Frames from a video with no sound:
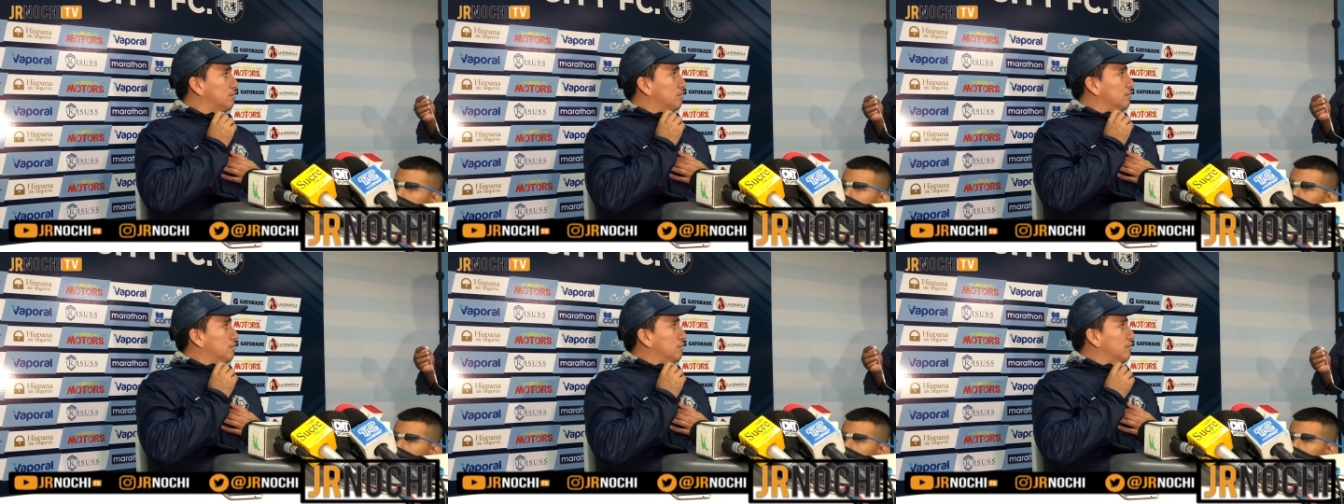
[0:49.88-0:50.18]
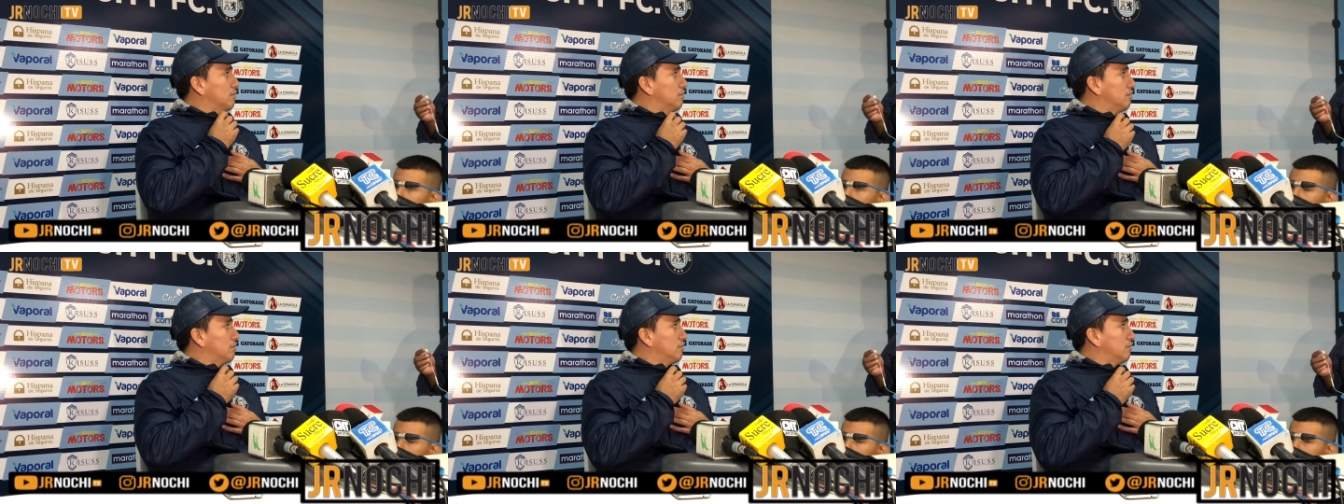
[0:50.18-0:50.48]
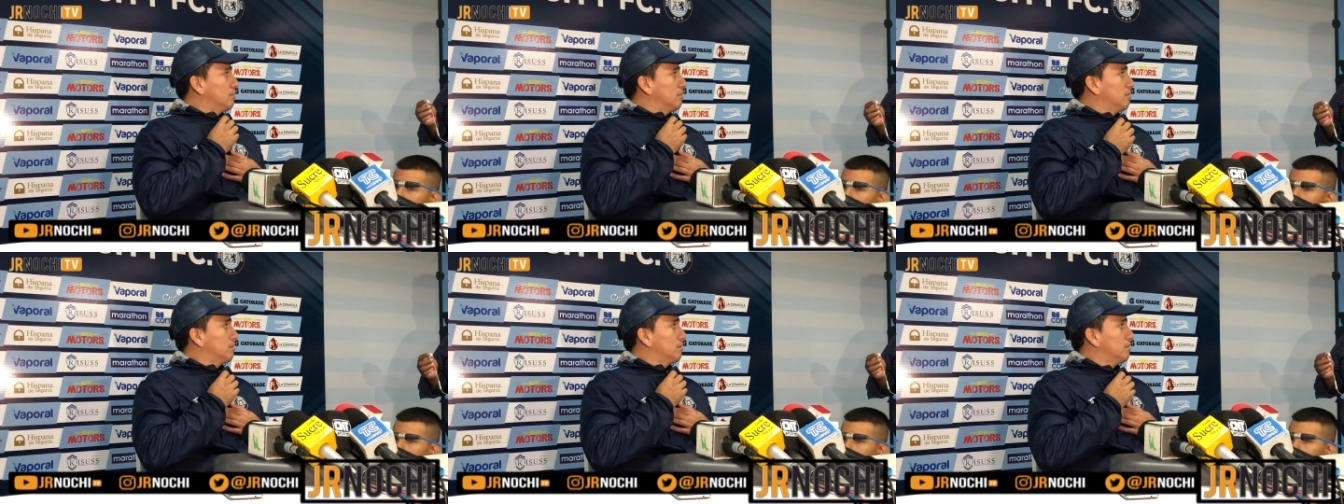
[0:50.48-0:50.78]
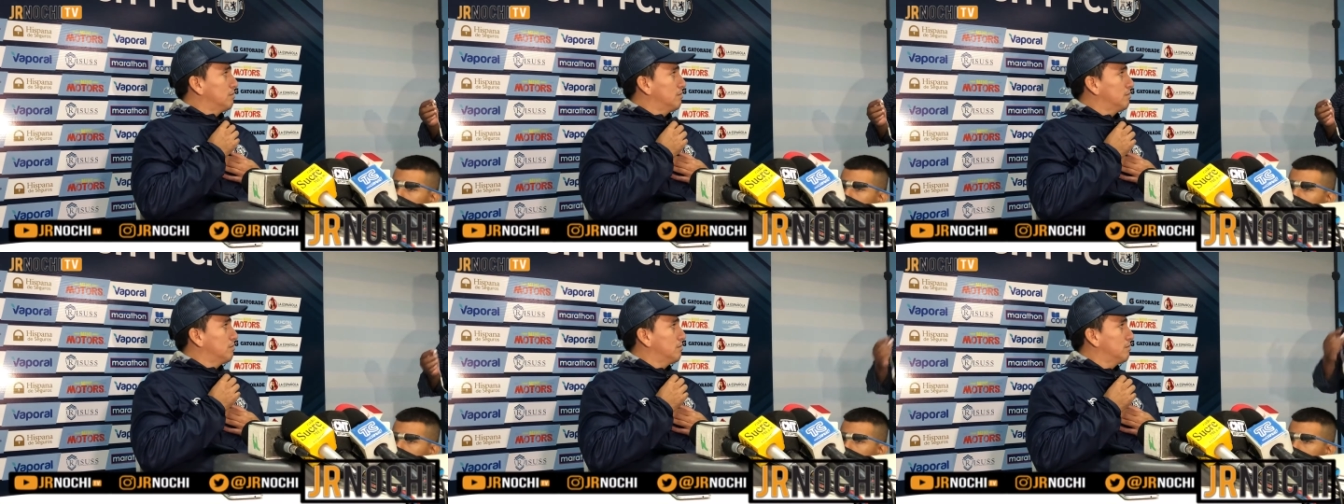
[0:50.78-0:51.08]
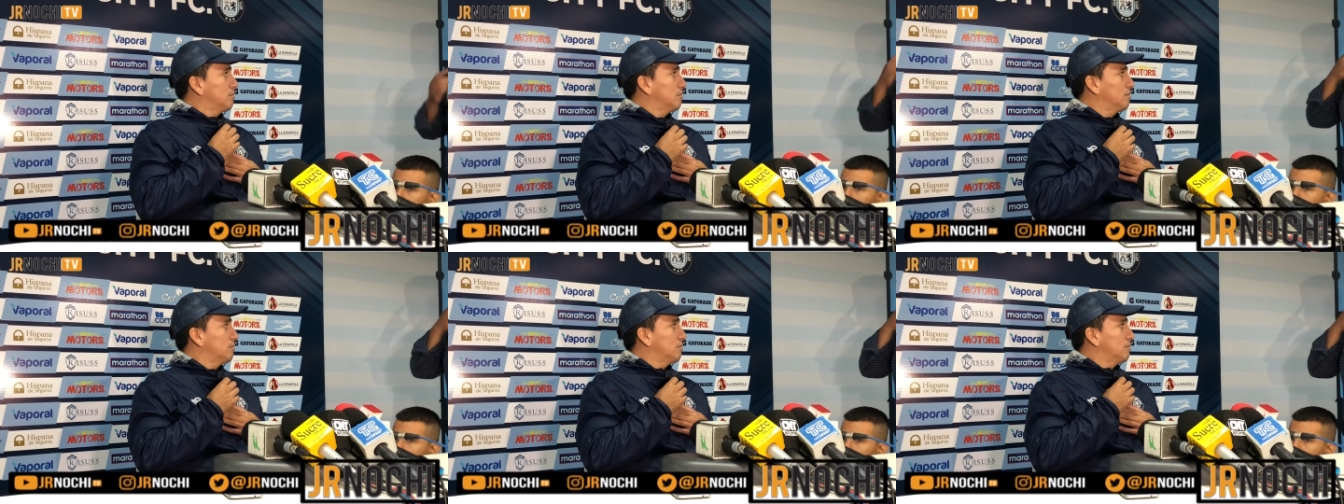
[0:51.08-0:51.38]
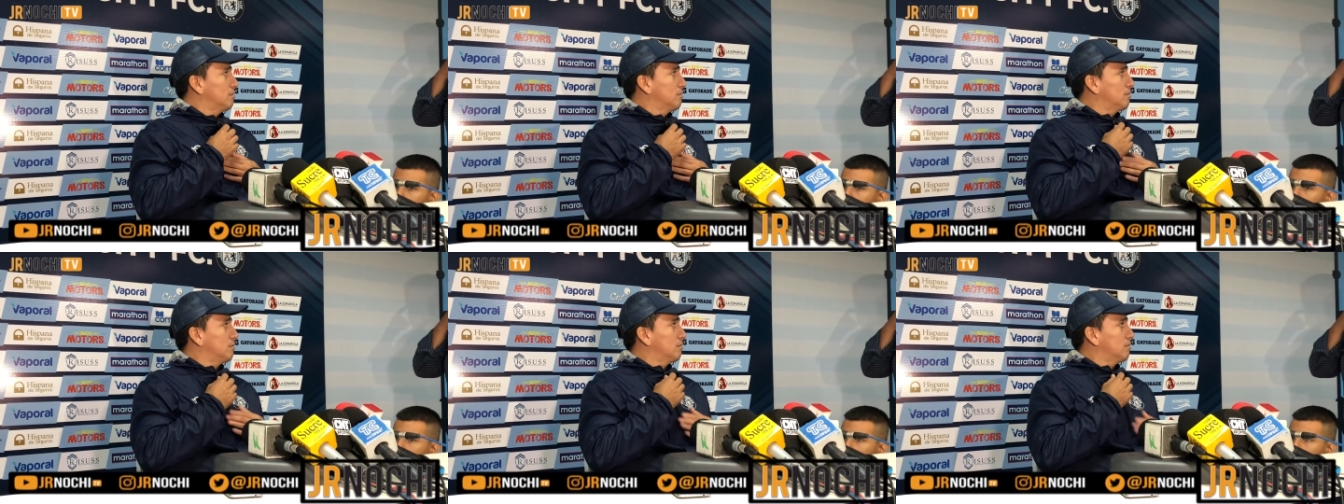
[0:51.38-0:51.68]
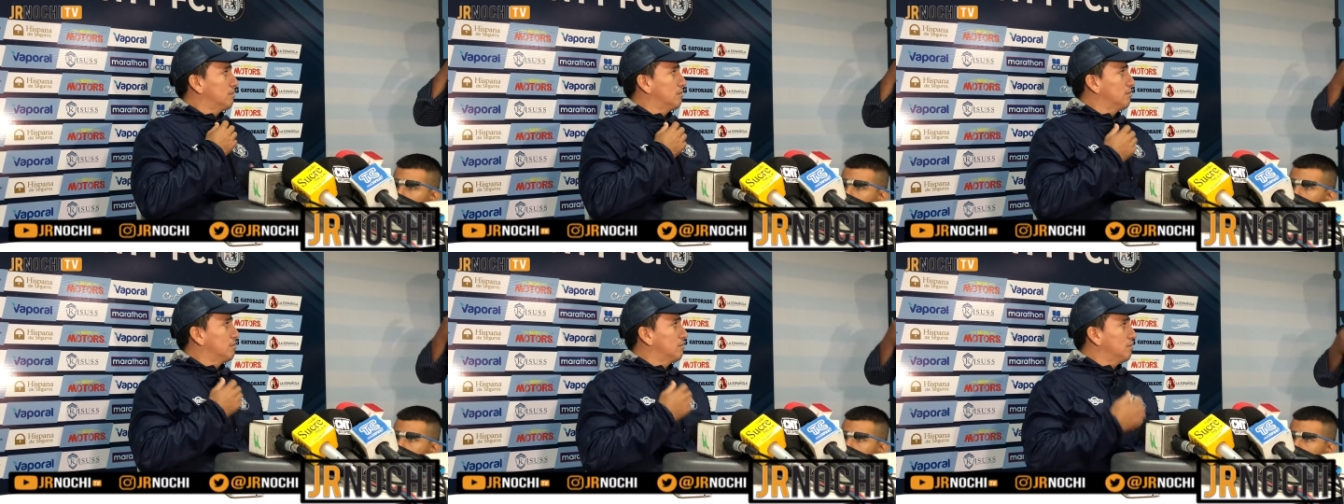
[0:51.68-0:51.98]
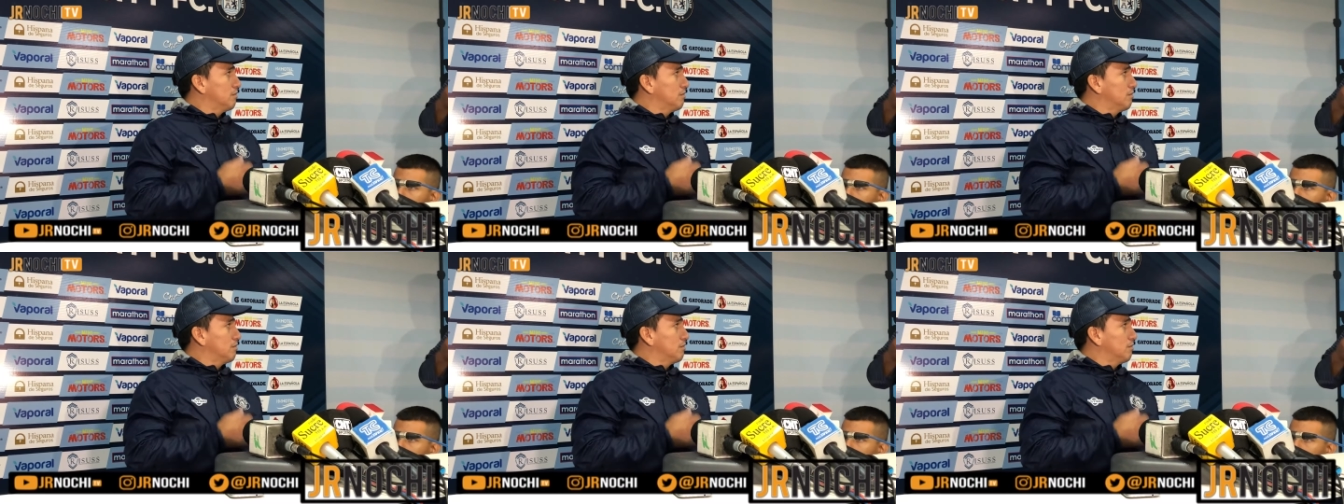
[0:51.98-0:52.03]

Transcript: ironizando un poco de que lo felicitaba